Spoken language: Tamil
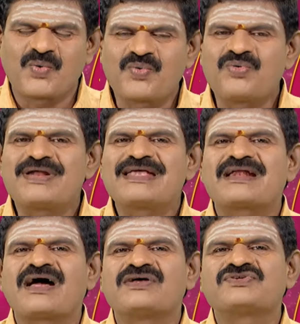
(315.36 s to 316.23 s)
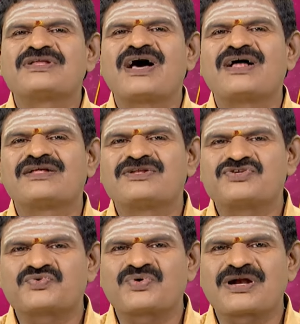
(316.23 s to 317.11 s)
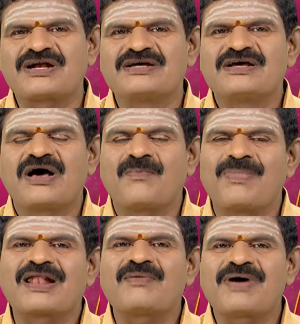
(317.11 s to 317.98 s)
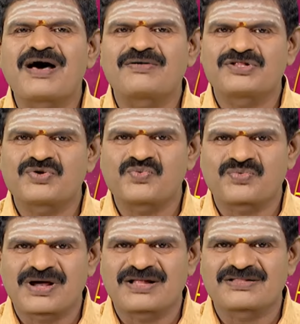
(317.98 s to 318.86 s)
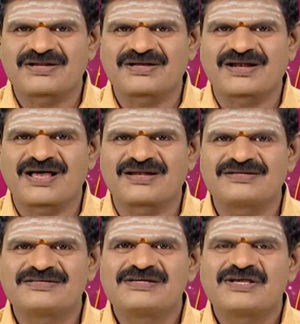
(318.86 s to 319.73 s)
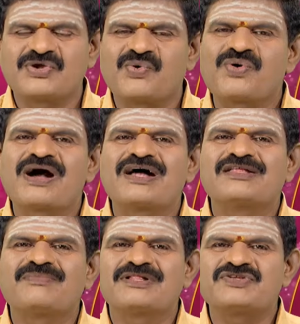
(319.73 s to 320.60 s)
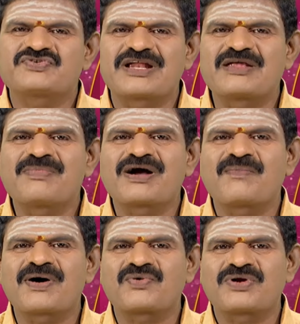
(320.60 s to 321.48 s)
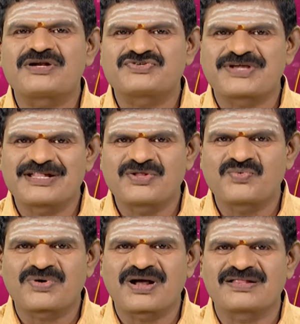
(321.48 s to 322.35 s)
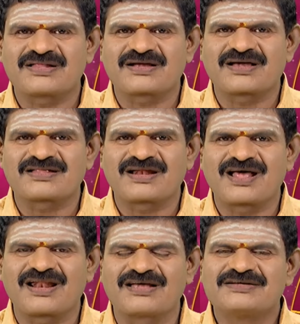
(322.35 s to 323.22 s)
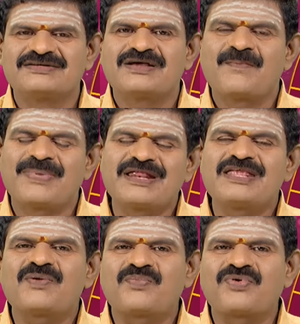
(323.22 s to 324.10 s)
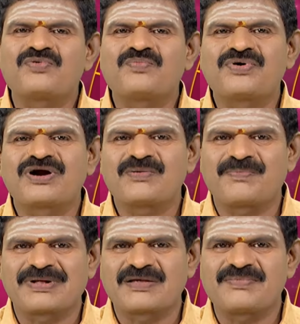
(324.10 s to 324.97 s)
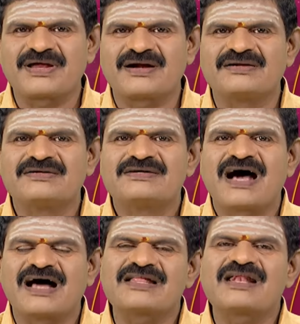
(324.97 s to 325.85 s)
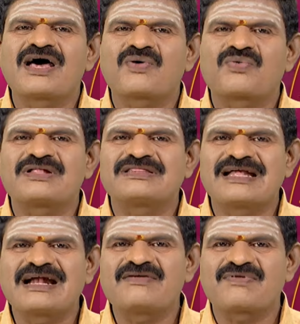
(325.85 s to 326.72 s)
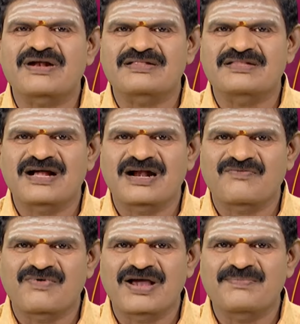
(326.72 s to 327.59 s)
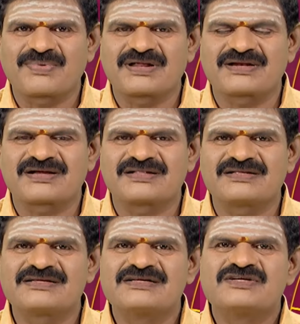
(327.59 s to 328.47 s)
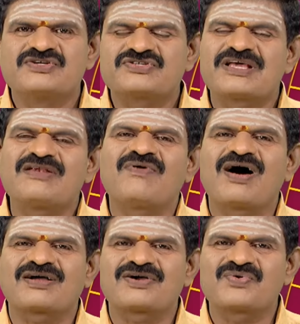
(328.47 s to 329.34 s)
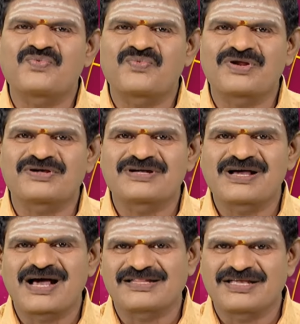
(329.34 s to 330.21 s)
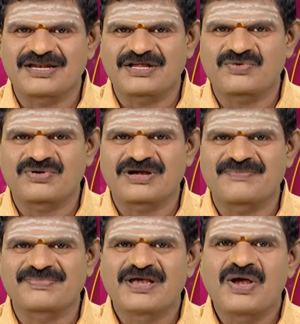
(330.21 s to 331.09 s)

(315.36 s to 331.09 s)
உங்களுடைய ராசிநாதன் சுக்கரன் பலமாக வந்து உட்கார்ந்துருக்கிறாரு யோகாதிபதி சனி பகவானுடன் சேர்ந்து உட்கார்ந்துருக்கிறதுனால பெரிய பொறுப்புகள் பதவிகள் அதெல்லாம் கூட தேடி வர்றதுக்கான வாய்ப்புகள் இருக்குது செல்வாக்கு உங்களுக்கு அதிகரிக்குங்க